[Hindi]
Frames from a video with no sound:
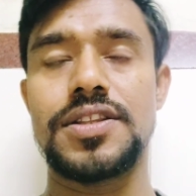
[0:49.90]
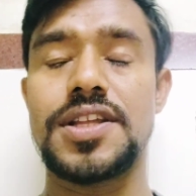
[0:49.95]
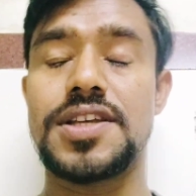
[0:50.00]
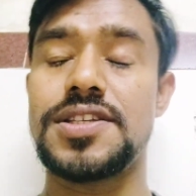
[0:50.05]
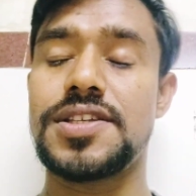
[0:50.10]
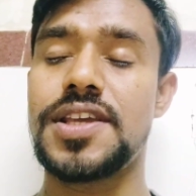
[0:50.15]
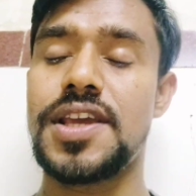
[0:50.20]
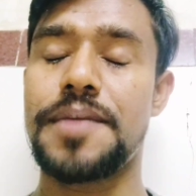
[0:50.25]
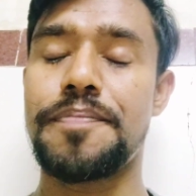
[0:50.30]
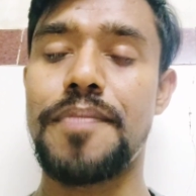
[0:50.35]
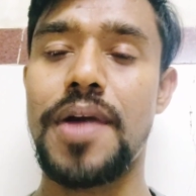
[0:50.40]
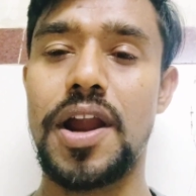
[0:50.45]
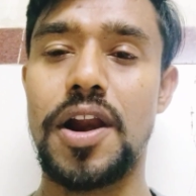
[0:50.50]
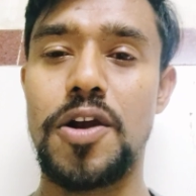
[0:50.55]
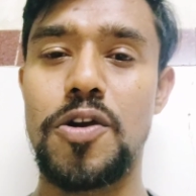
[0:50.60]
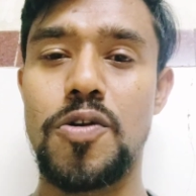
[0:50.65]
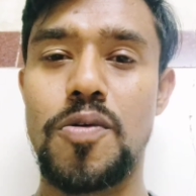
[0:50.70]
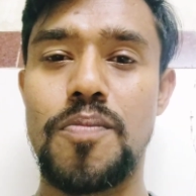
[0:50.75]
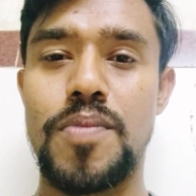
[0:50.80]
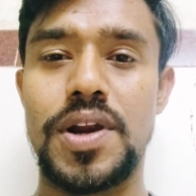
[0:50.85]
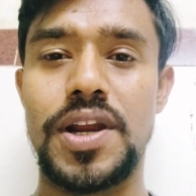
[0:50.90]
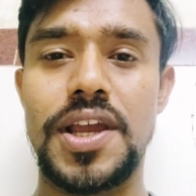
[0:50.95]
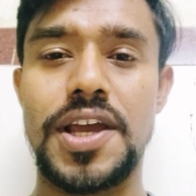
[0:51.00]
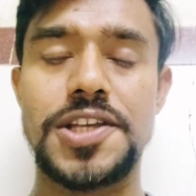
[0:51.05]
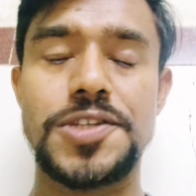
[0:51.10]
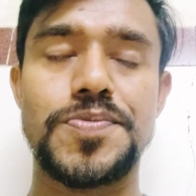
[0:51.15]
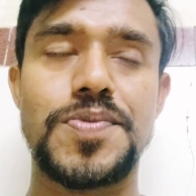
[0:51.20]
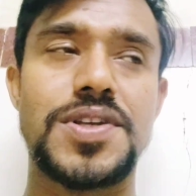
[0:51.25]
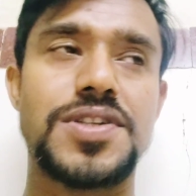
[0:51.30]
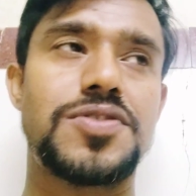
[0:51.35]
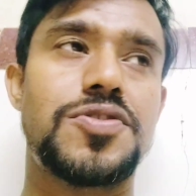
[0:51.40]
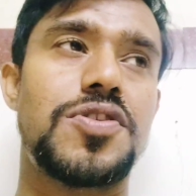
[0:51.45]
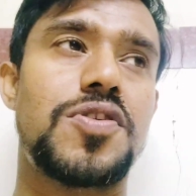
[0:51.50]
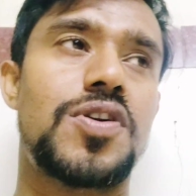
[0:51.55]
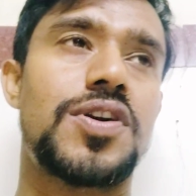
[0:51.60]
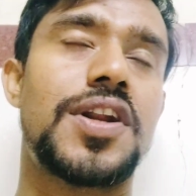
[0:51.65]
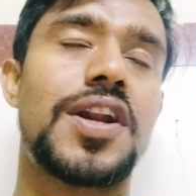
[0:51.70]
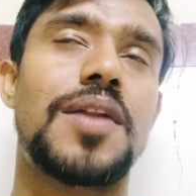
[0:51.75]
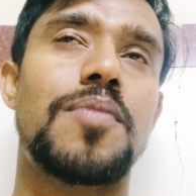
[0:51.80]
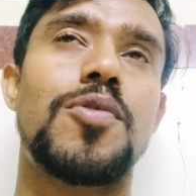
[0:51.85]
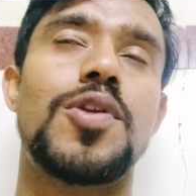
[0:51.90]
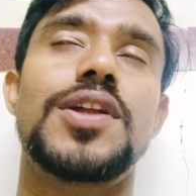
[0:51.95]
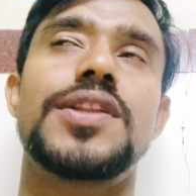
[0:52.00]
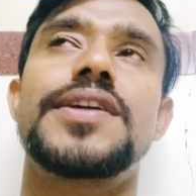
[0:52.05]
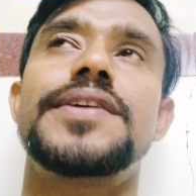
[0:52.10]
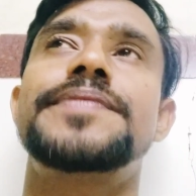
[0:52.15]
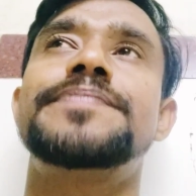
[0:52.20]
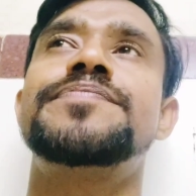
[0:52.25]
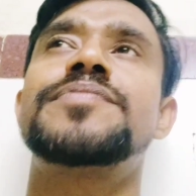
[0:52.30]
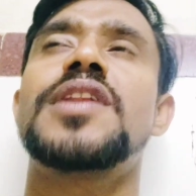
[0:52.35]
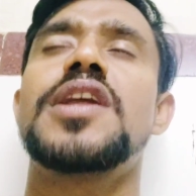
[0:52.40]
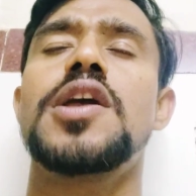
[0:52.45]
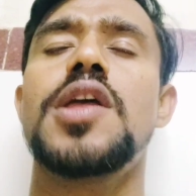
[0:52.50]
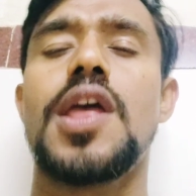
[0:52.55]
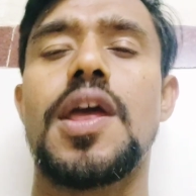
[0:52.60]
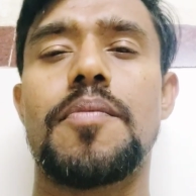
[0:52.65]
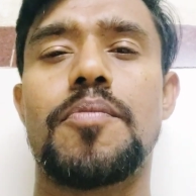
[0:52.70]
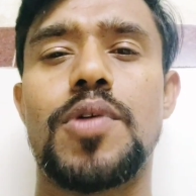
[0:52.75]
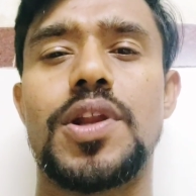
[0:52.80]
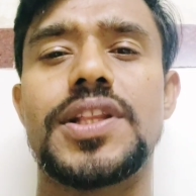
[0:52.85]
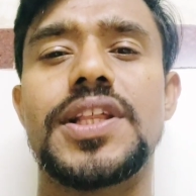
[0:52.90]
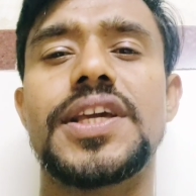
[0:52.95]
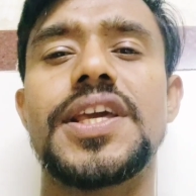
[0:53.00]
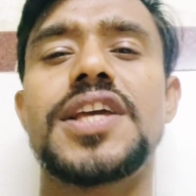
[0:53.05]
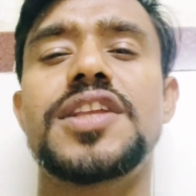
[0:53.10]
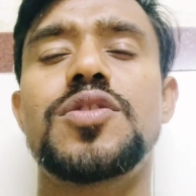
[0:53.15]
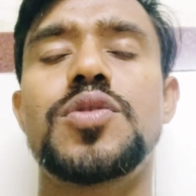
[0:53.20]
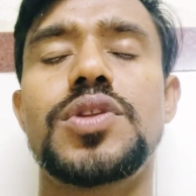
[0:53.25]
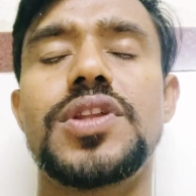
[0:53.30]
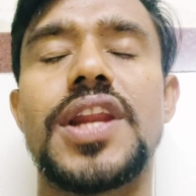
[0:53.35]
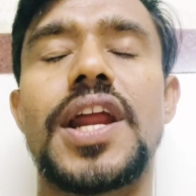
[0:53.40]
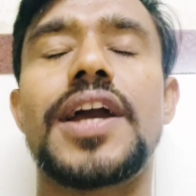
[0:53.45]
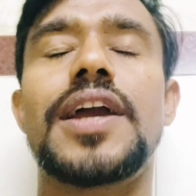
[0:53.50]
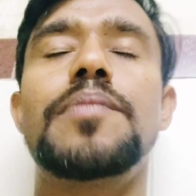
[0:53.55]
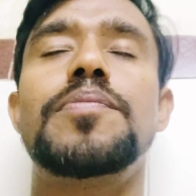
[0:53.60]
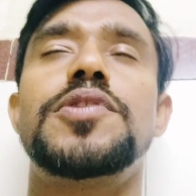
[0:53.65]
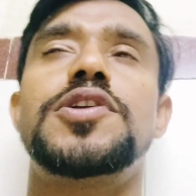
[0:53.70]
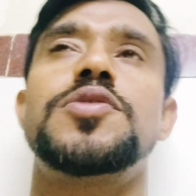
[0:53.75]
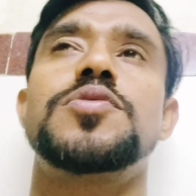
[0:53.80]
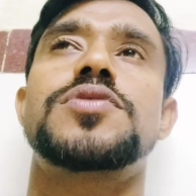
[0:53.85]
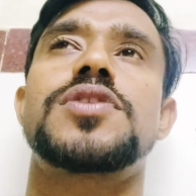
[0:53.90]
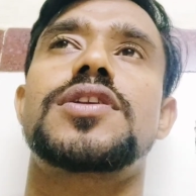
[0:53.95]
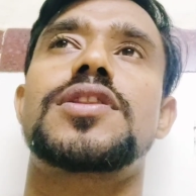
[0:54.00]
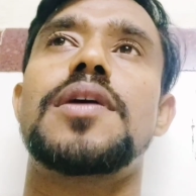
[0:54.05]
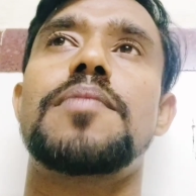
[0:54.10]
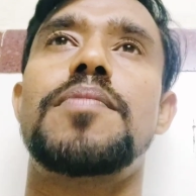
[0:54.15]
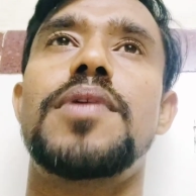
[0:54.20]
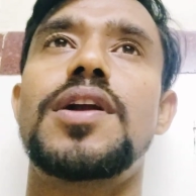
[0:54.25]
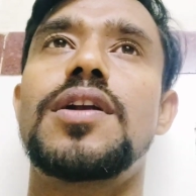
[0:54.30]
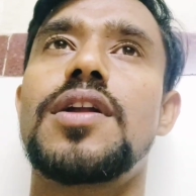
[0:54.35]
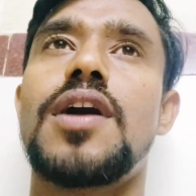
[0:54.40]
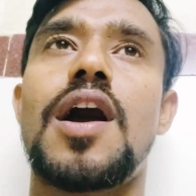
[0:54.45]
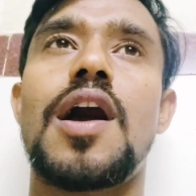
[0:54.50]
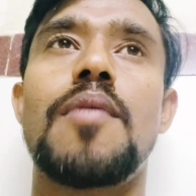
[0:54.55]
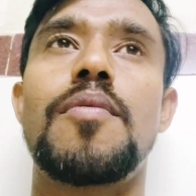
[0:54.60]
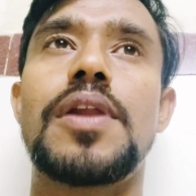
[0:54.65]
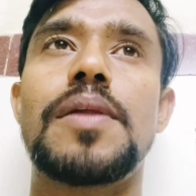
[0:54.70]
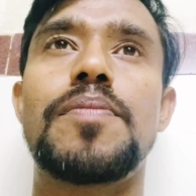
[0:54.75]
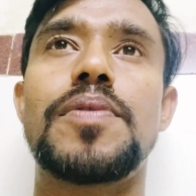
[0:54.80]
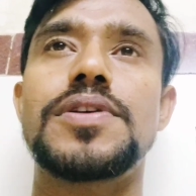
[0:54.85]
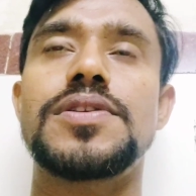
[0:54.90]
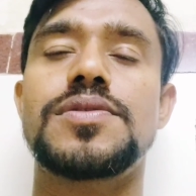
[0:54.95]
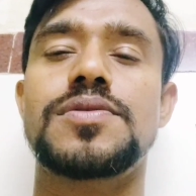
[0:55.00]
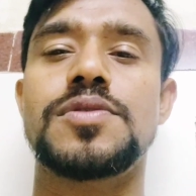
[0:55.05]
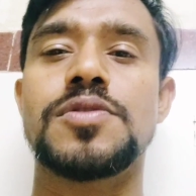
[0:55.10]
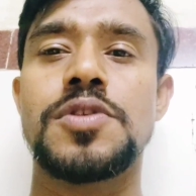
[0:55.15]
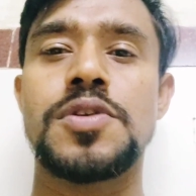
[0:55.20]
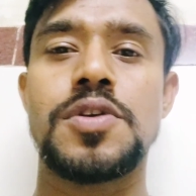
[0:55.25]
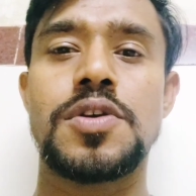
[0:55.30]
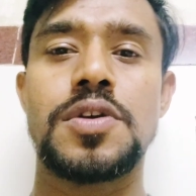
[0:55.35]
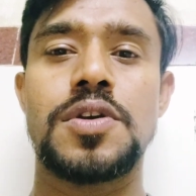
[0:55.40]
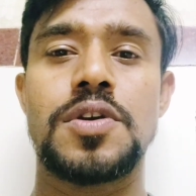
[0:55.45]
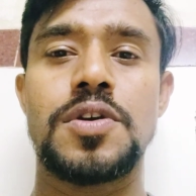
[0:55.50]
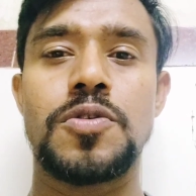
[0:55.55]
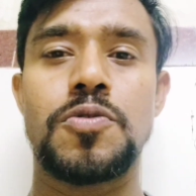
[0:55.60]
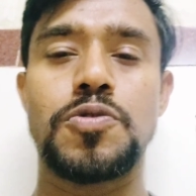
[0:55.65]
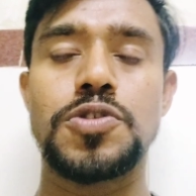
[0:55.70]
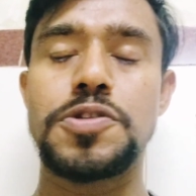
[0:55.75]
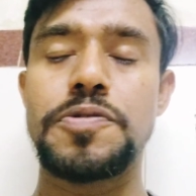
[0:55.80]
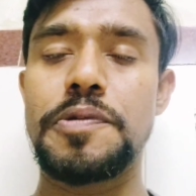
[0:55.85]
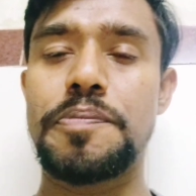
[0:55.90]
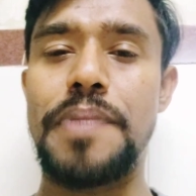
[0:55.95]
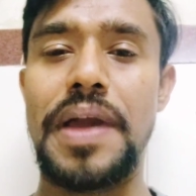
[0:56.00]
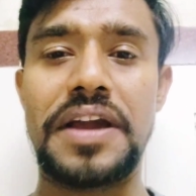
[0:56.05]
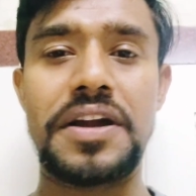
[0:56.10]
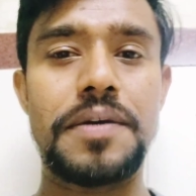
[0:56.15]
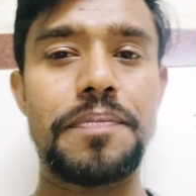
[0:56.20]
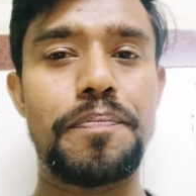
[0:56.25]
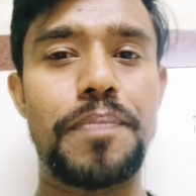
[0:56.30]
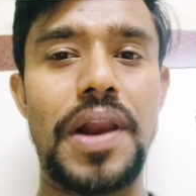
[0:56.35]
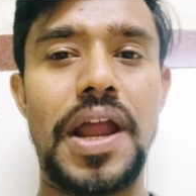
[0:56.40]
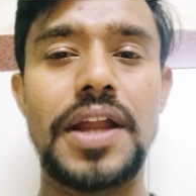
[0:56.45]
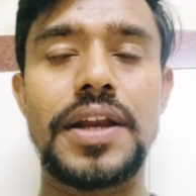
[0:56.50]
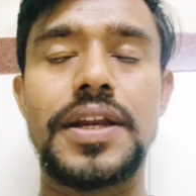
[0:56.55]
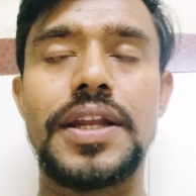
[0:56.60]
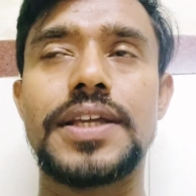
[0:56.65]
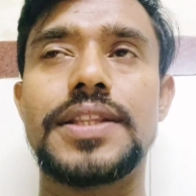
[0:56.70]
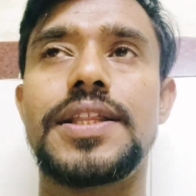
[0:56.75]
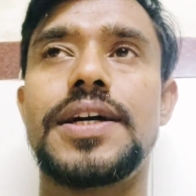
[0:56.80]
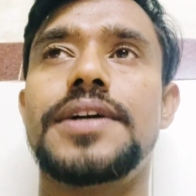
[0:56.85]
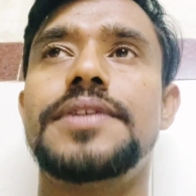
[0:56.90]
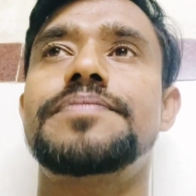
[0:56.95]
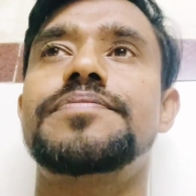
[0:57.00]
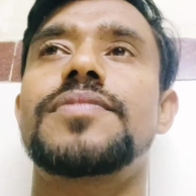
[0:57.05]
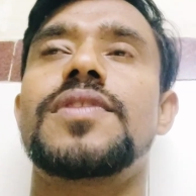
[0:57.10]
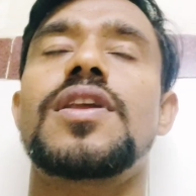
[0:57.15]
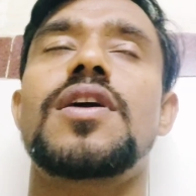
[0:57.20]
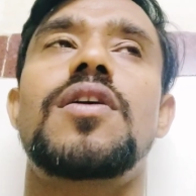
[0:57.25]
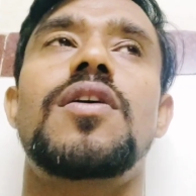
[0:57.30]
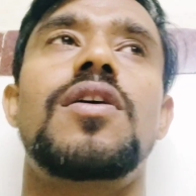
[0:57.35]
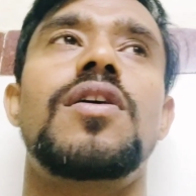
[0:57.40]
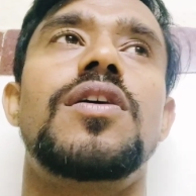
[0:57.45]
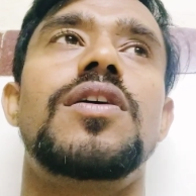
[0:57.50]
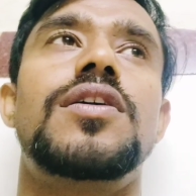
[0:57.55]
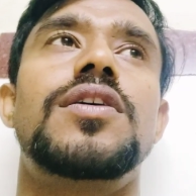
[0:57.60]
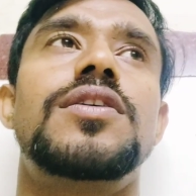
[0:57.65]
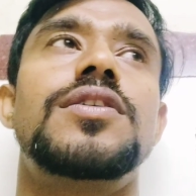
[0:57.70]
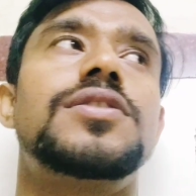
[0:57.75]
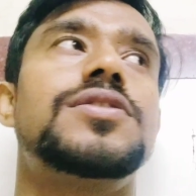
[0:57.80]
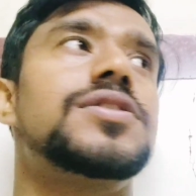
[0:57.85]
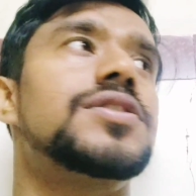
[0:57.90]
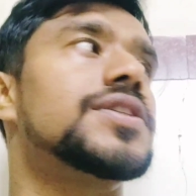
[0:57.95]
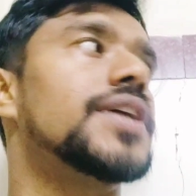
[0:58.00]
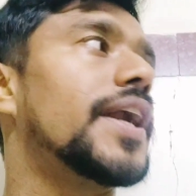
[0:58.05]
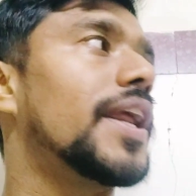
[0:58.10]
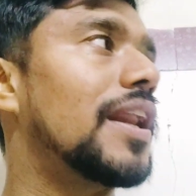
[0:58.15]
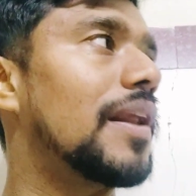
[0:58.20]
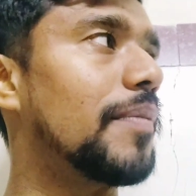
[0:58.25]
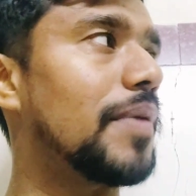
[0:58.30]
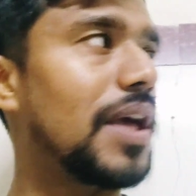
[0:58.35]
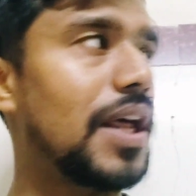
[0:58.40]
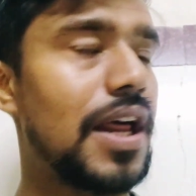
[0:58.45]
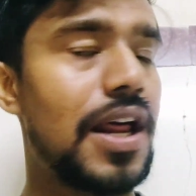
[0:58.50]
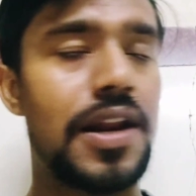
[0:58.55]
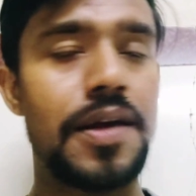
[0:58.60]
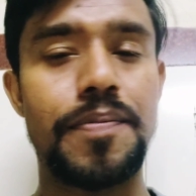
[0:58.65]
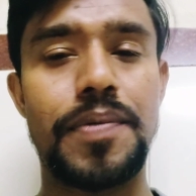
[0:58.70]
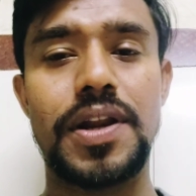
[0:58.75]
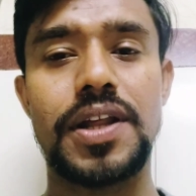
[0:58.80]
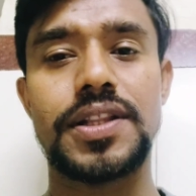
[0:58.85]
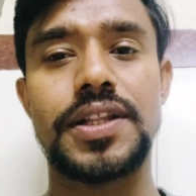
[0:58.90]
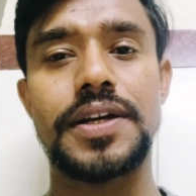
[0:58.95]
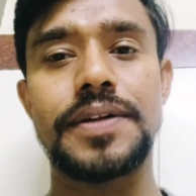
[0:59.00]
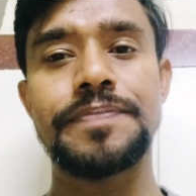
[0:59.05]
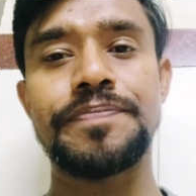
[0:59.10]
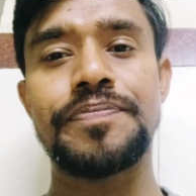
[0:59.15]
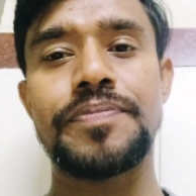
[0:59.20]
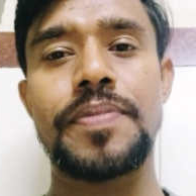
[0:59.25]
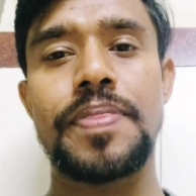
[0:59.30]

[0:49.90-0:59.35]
10 या 12 नवंबर के आसपास डॉक्टर बोला था कि एक दो दिन आगे पीछे हो सकता है बट हमारे पास कुछ भी बैकअप प्लान नहीं था और सडन हमें आना पड़ा था